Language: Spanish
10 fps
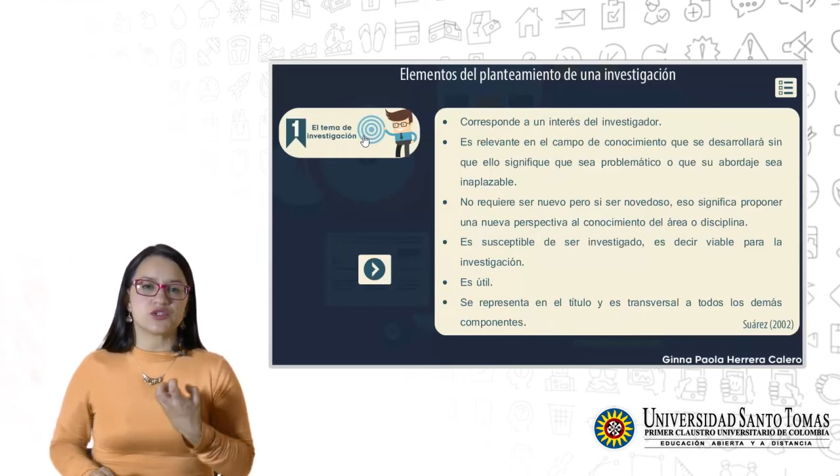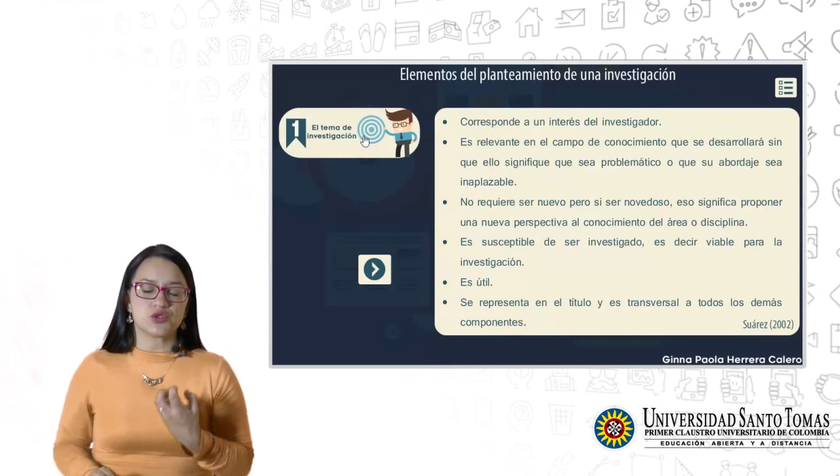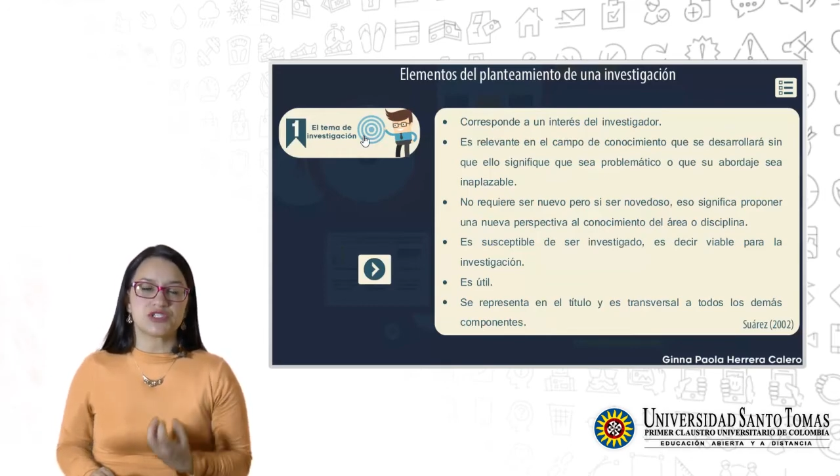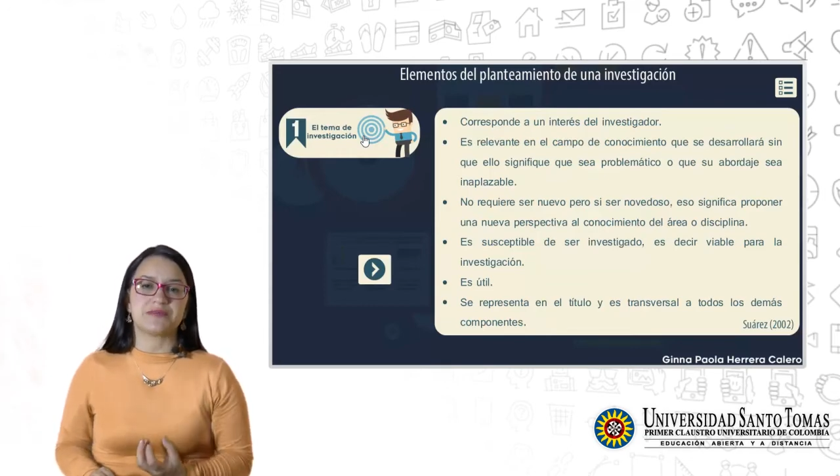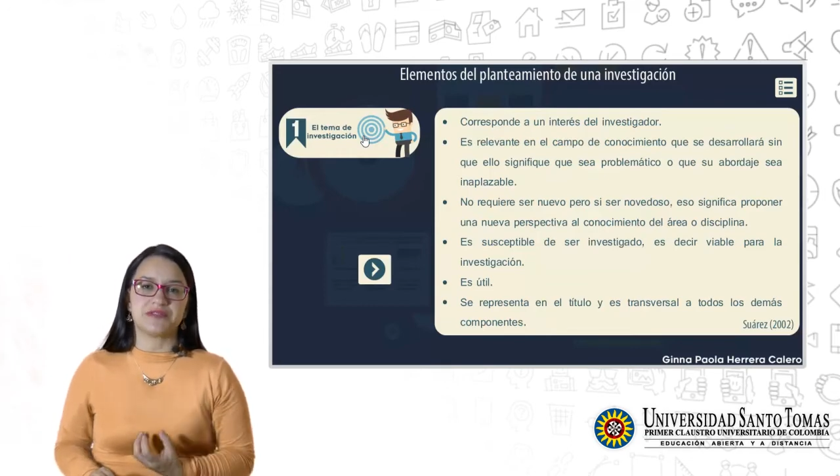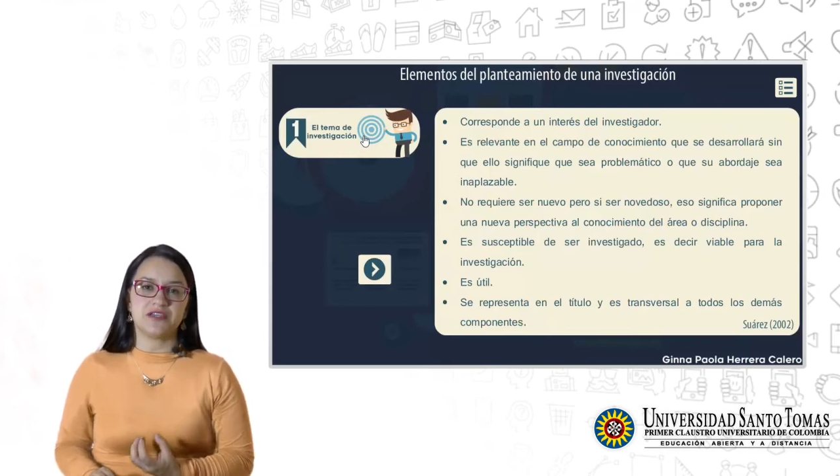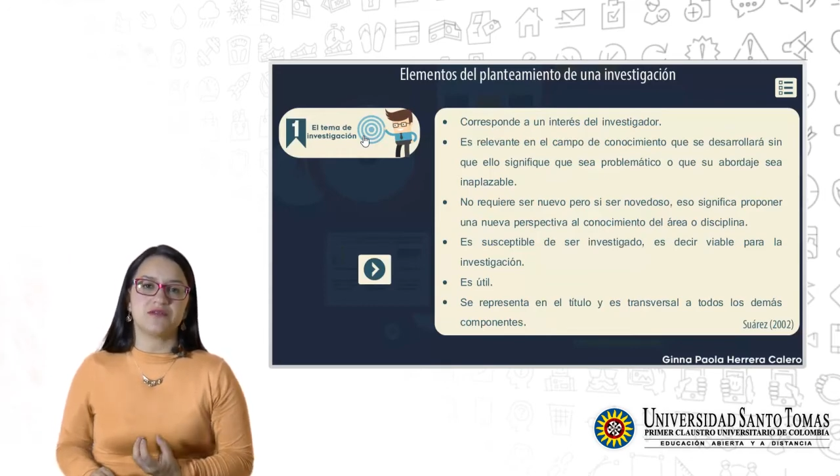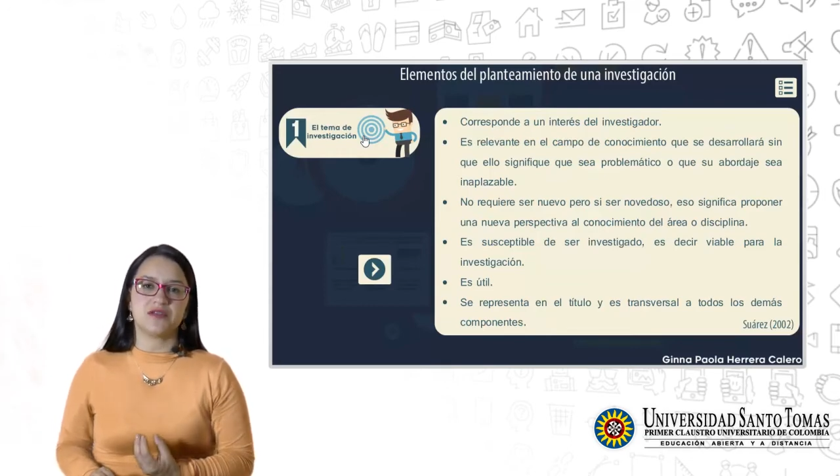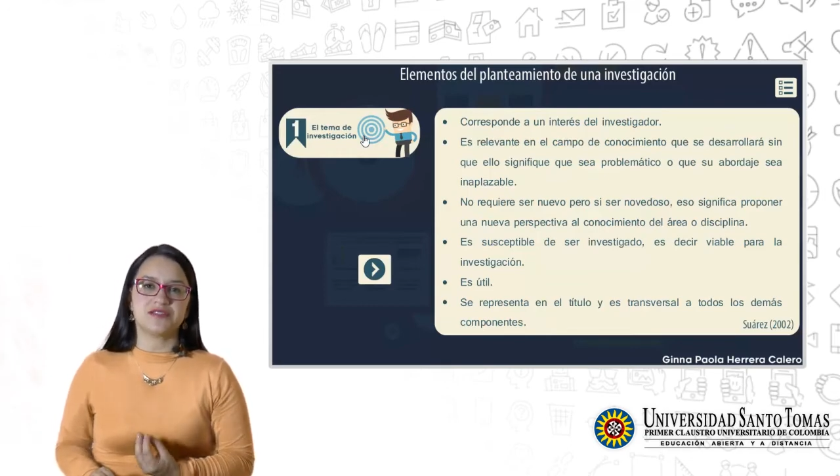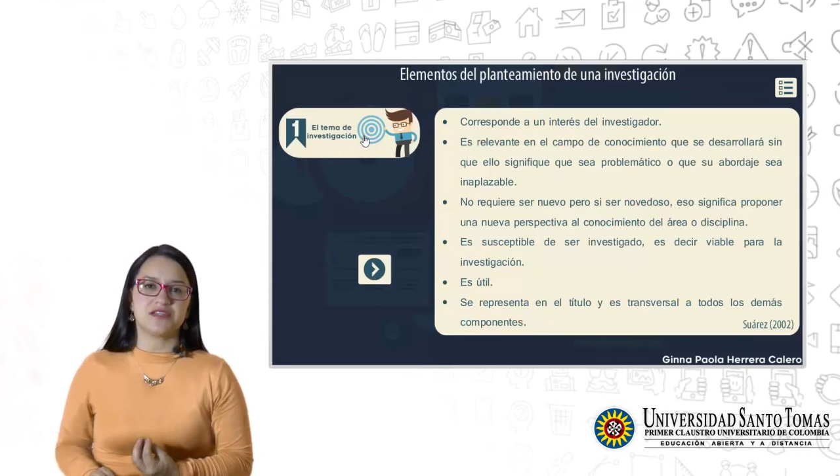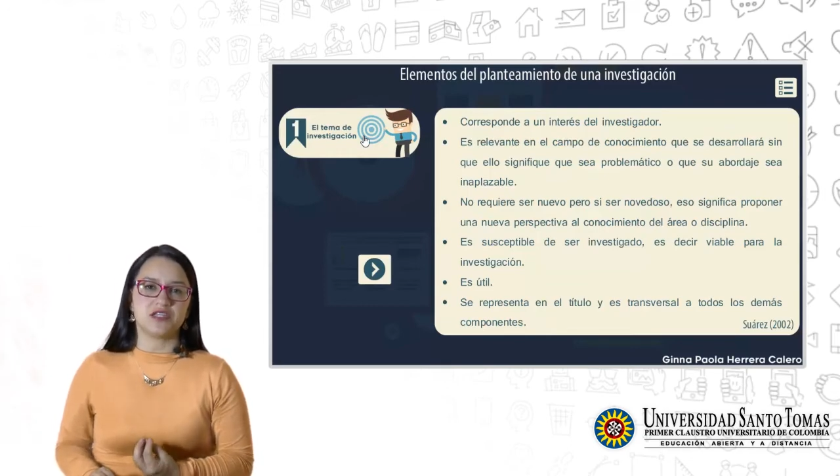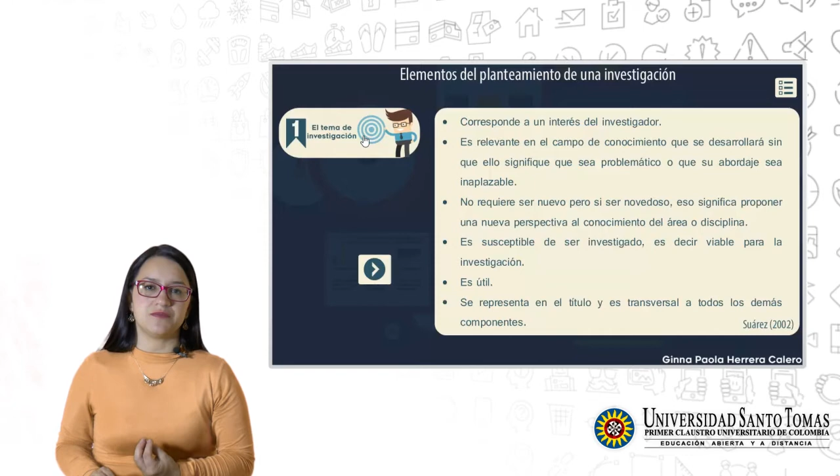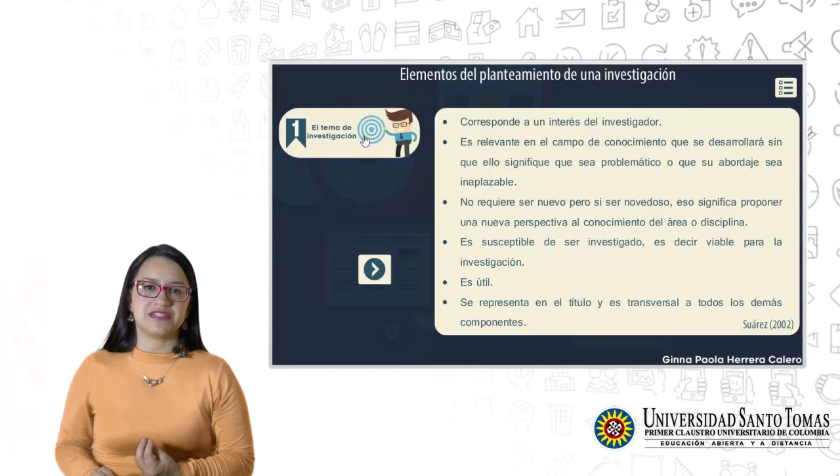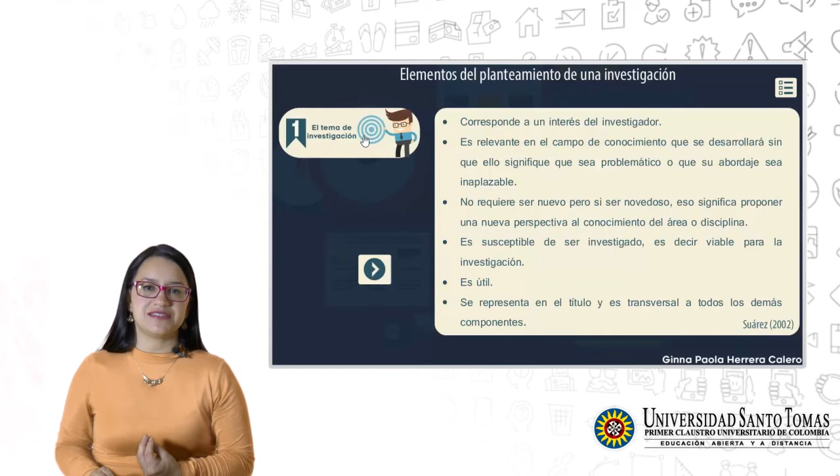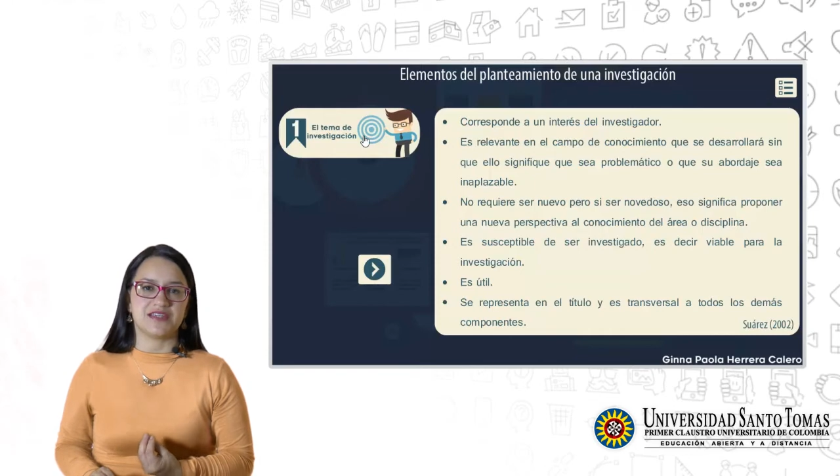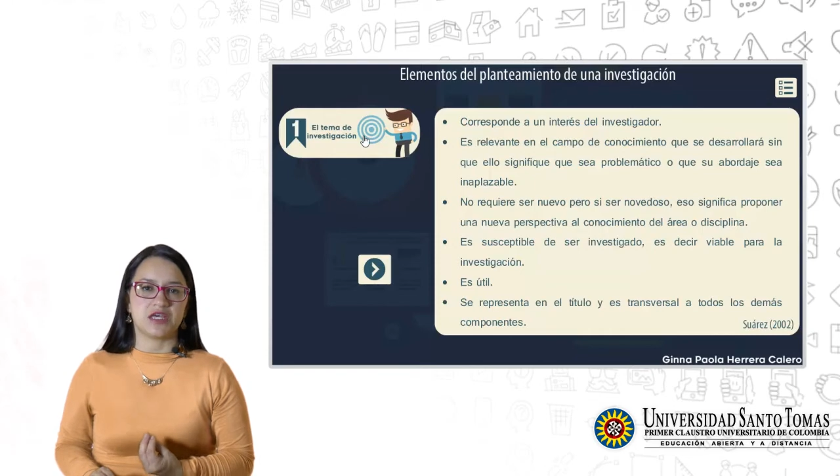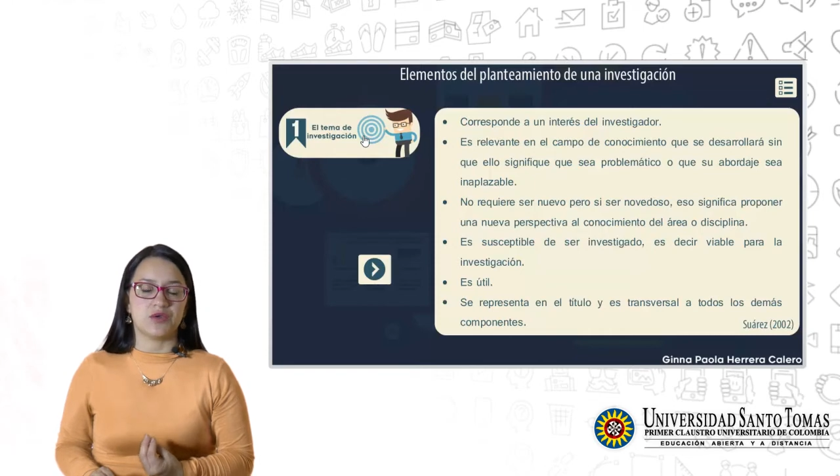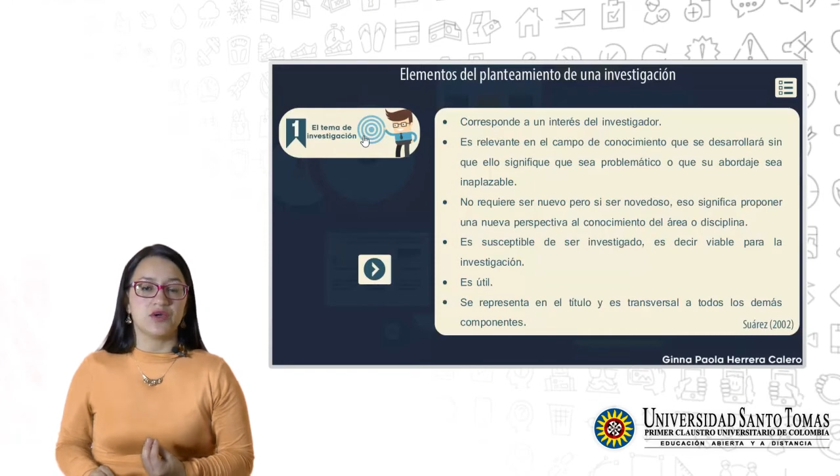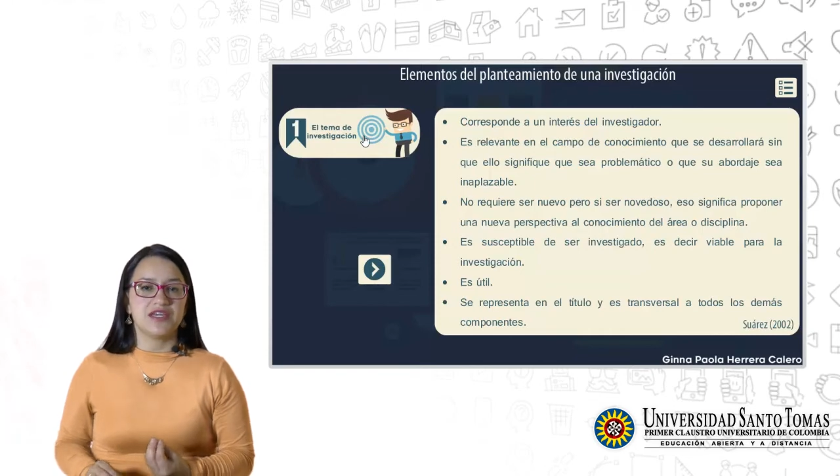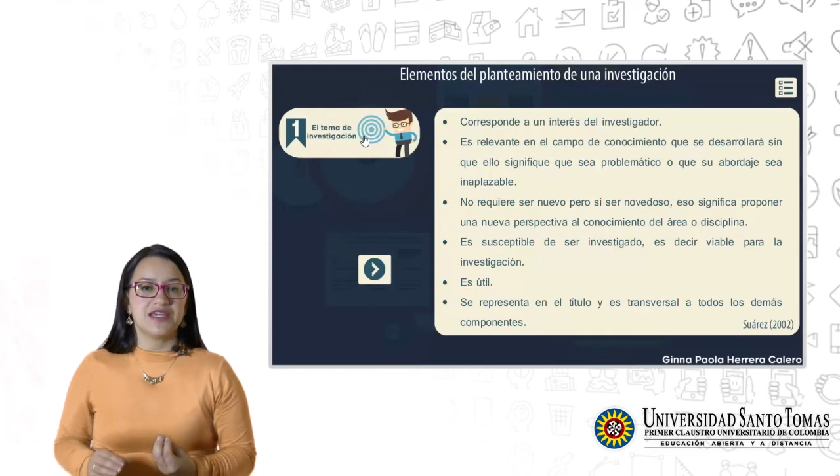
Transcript: susceptible de ser investigado,